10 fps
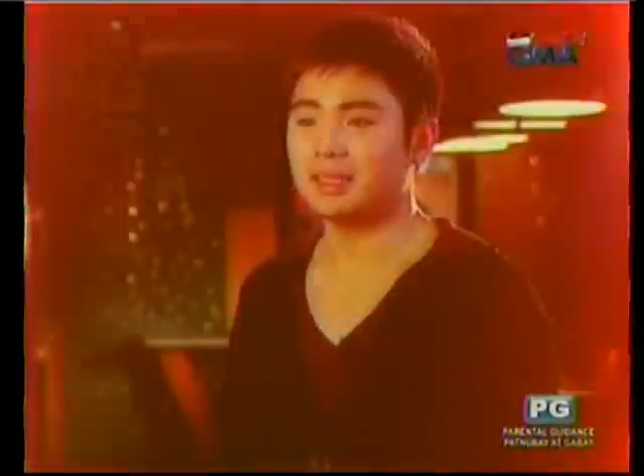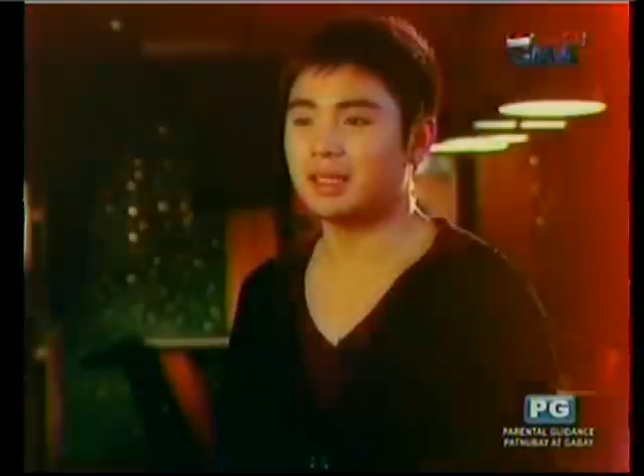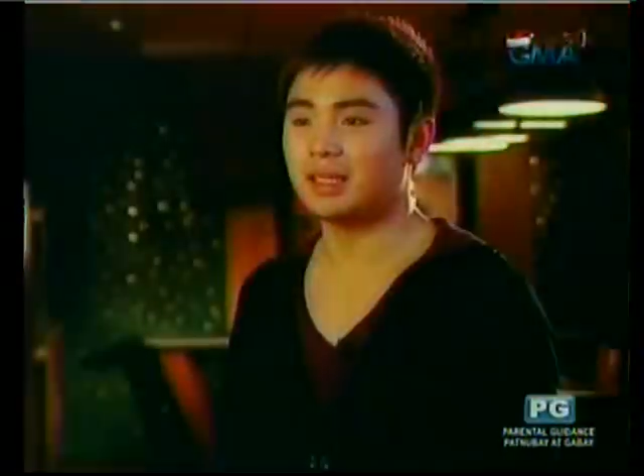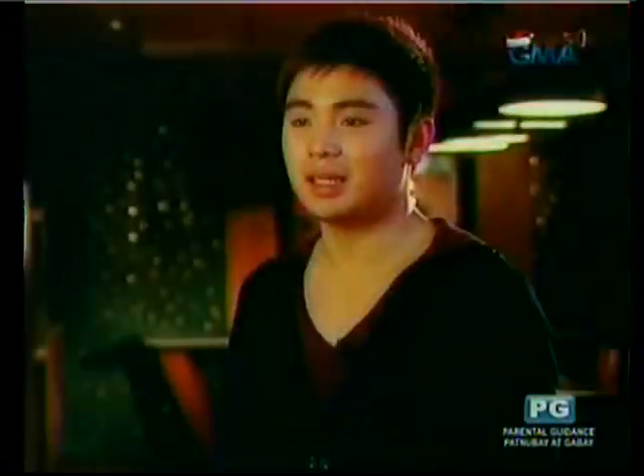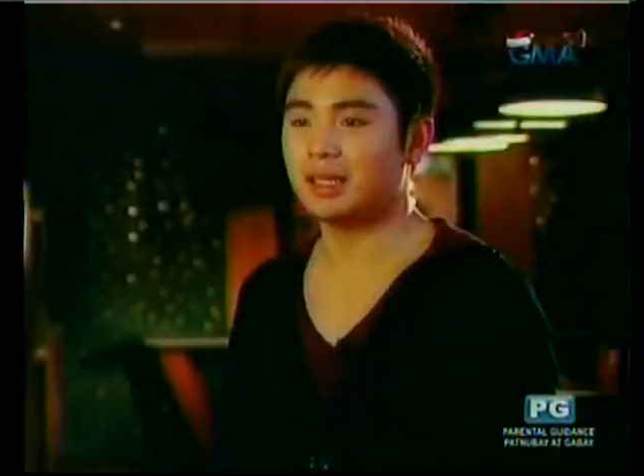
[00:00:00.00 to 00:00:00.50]

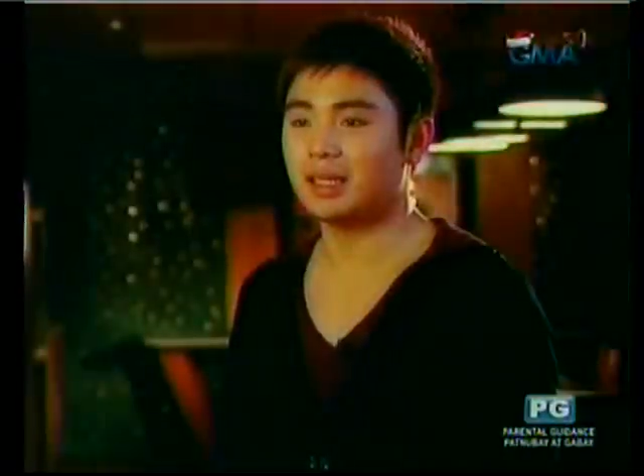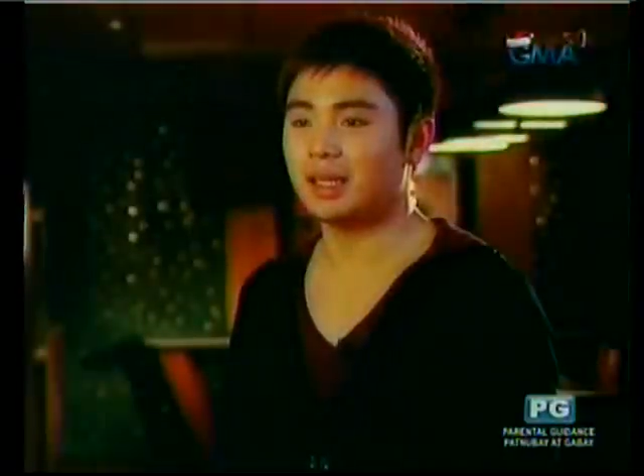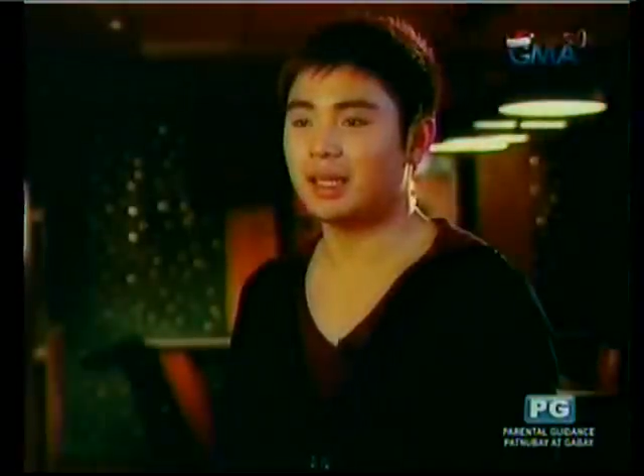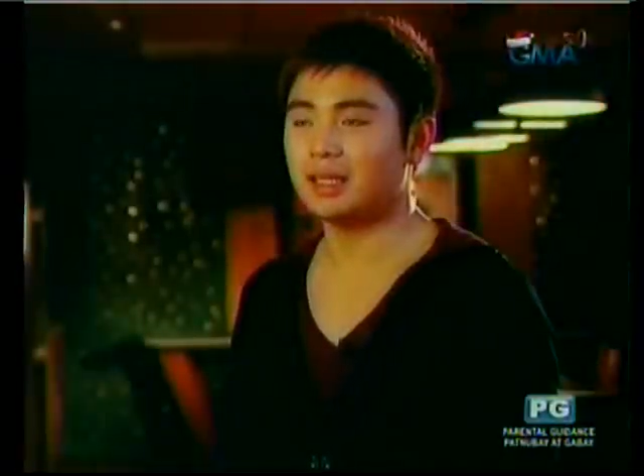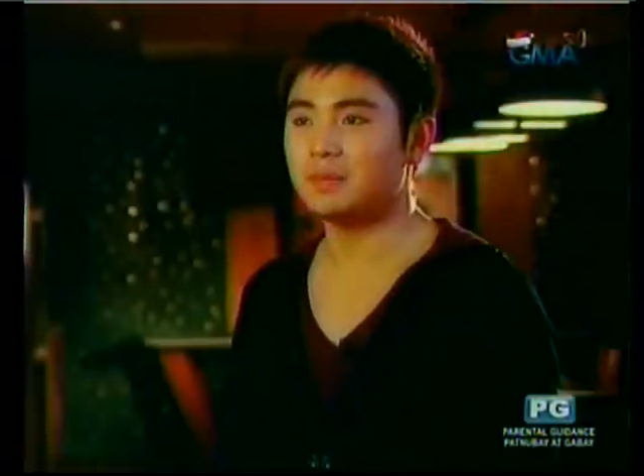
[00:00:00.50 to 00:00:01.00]
talagang
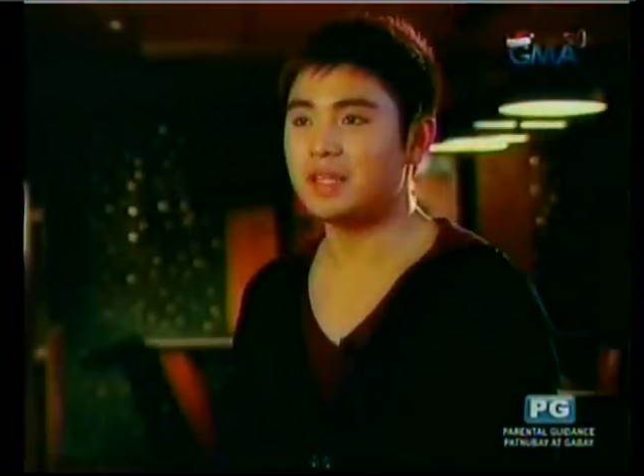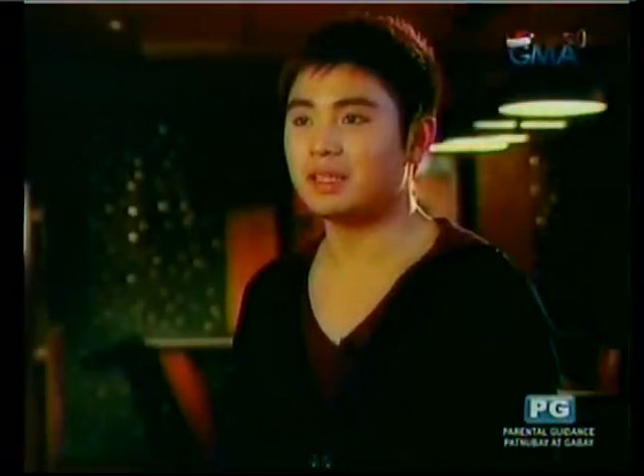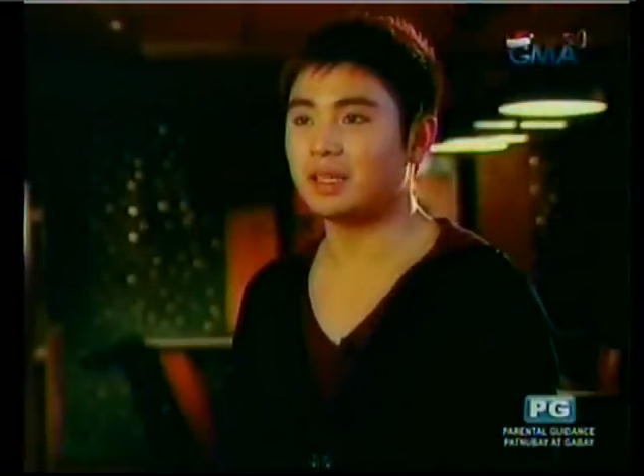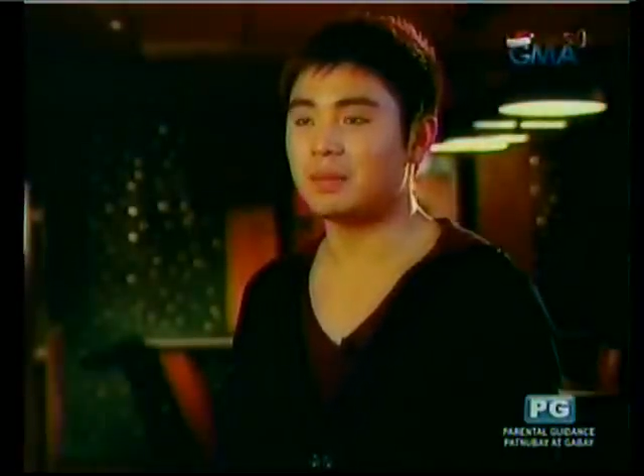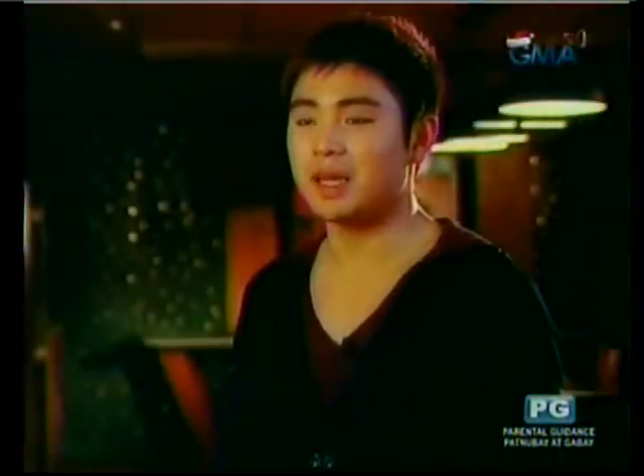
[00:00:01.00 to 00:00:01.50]
I
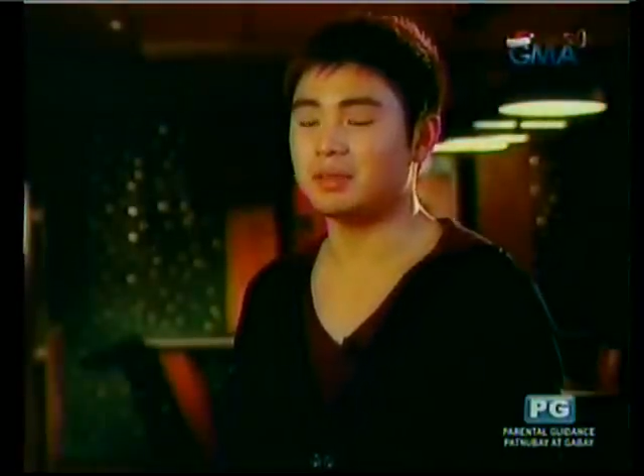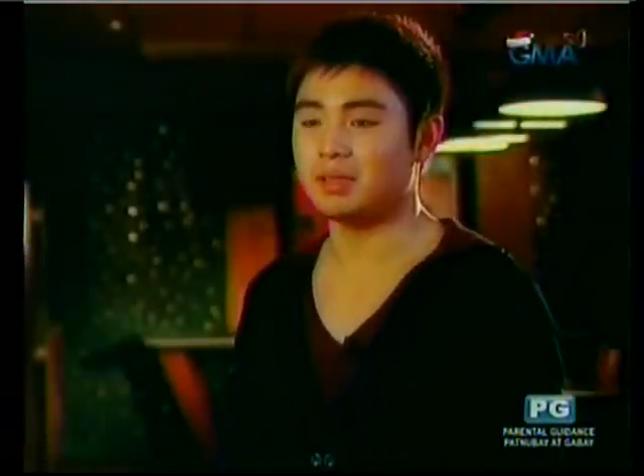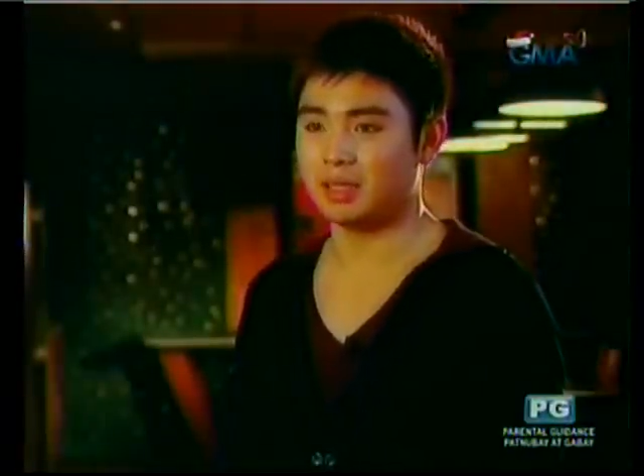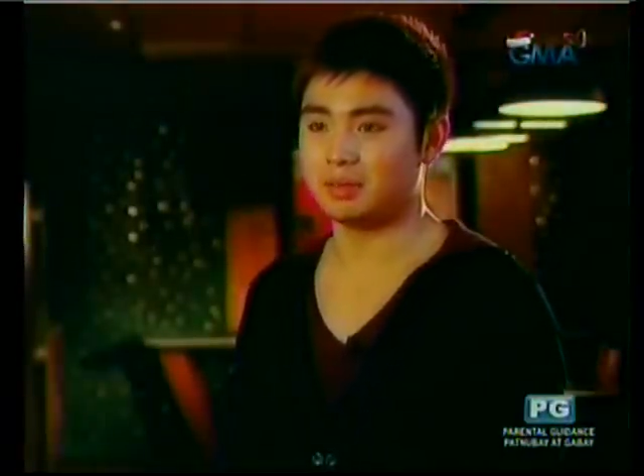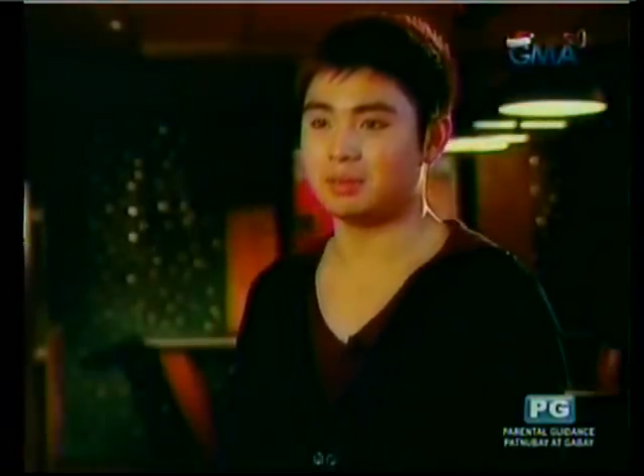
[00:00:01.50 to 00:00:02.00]
admit nakabado
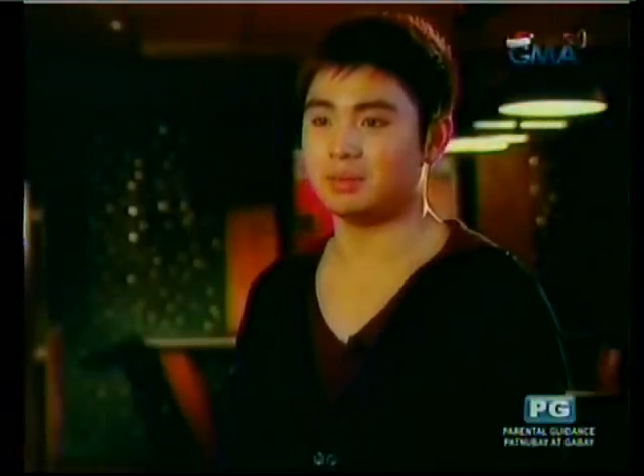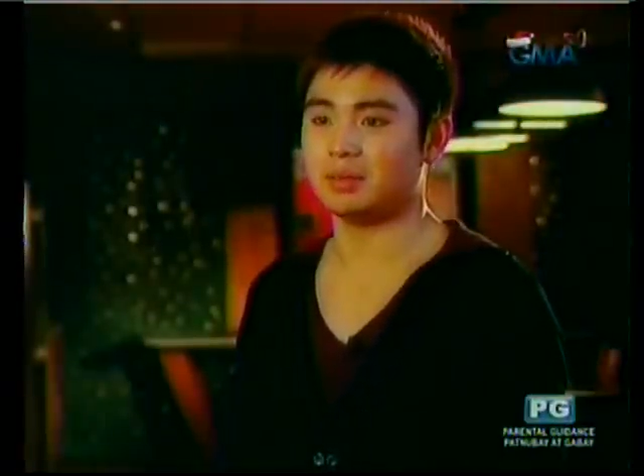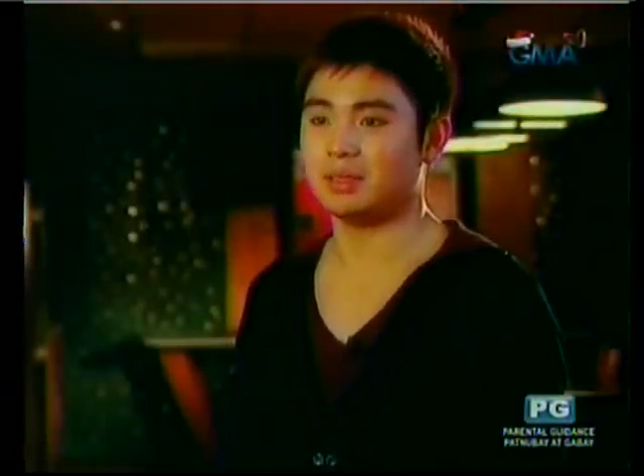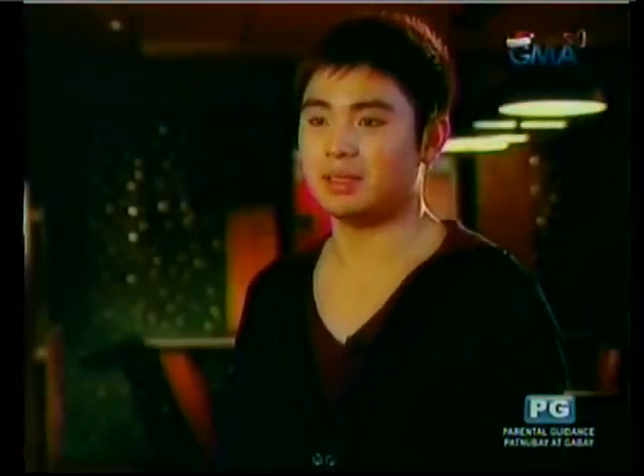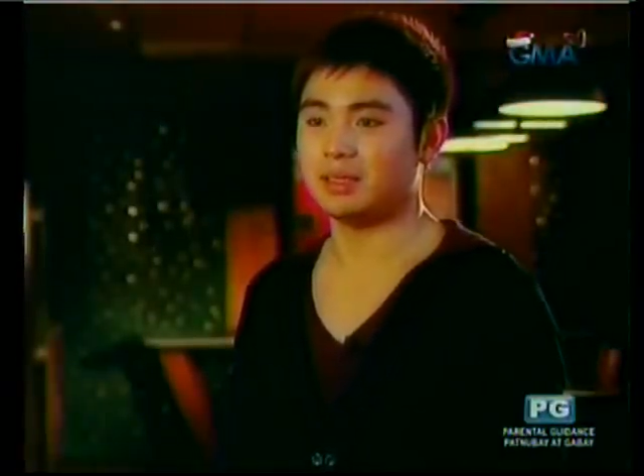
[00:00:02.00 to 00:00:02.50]
na ako.
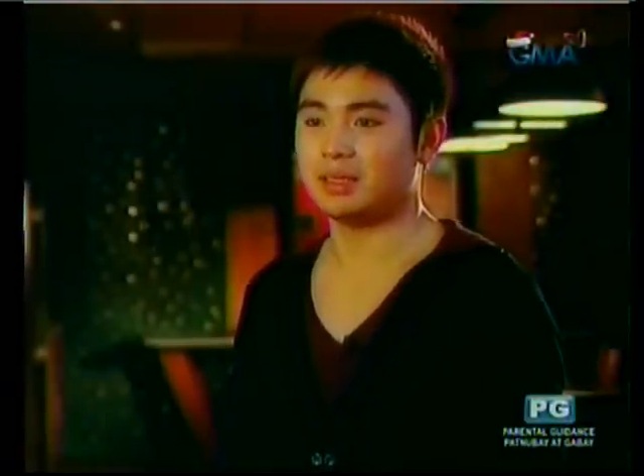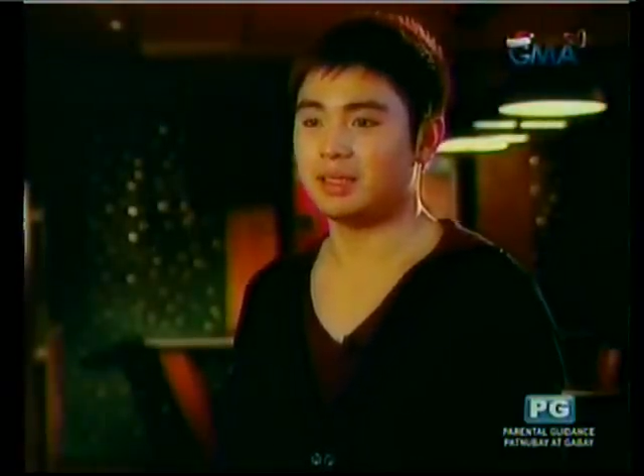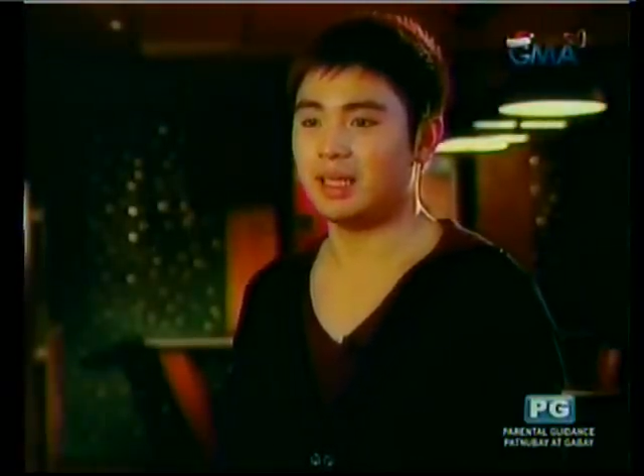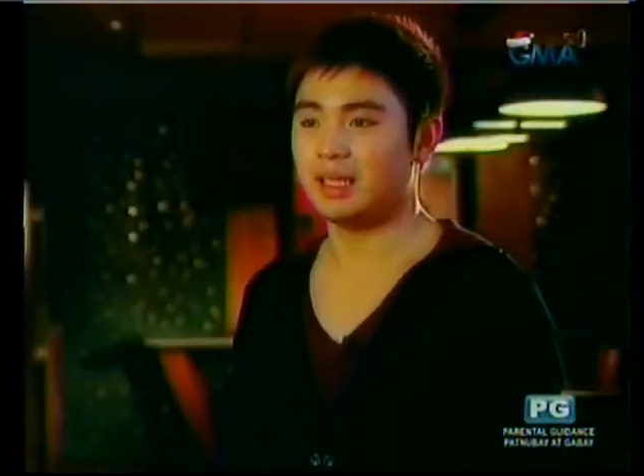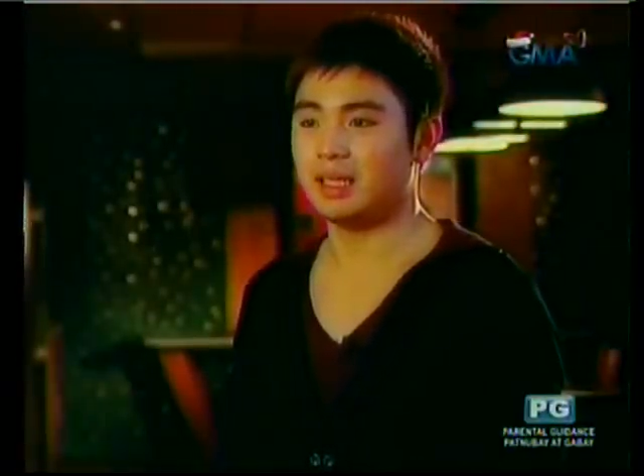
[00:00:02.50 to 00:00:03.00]

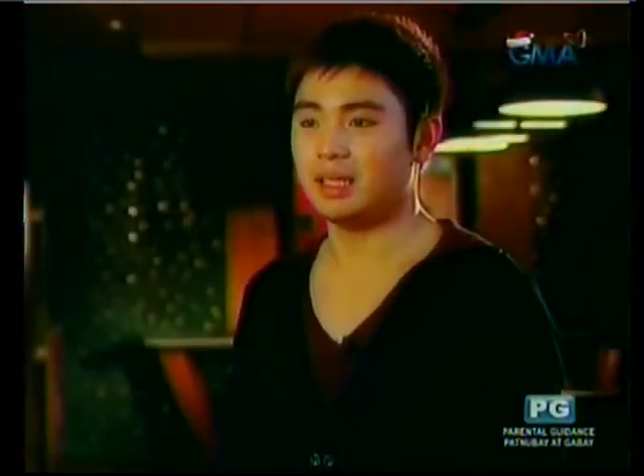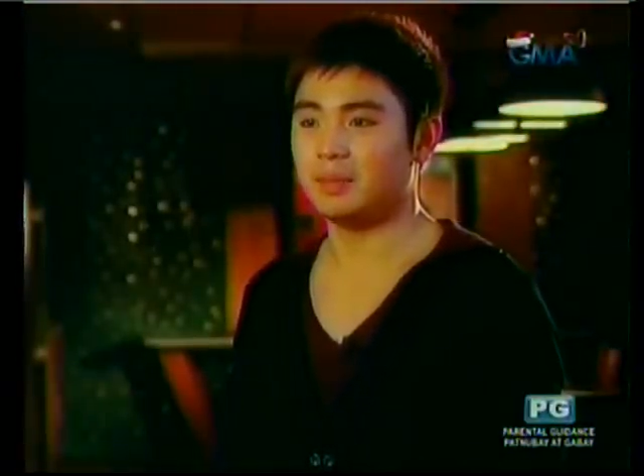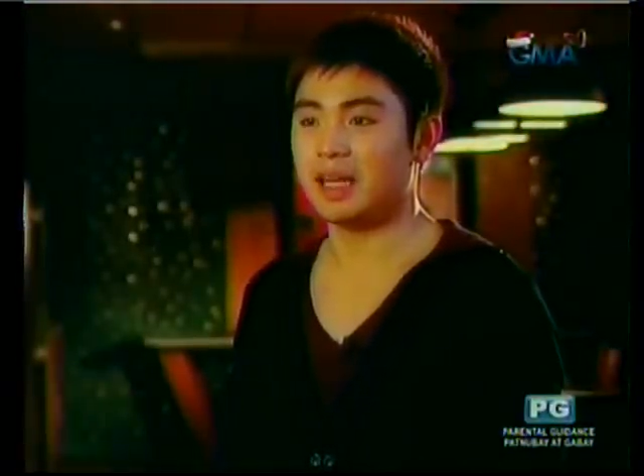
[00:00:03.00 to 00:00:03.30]
Dahil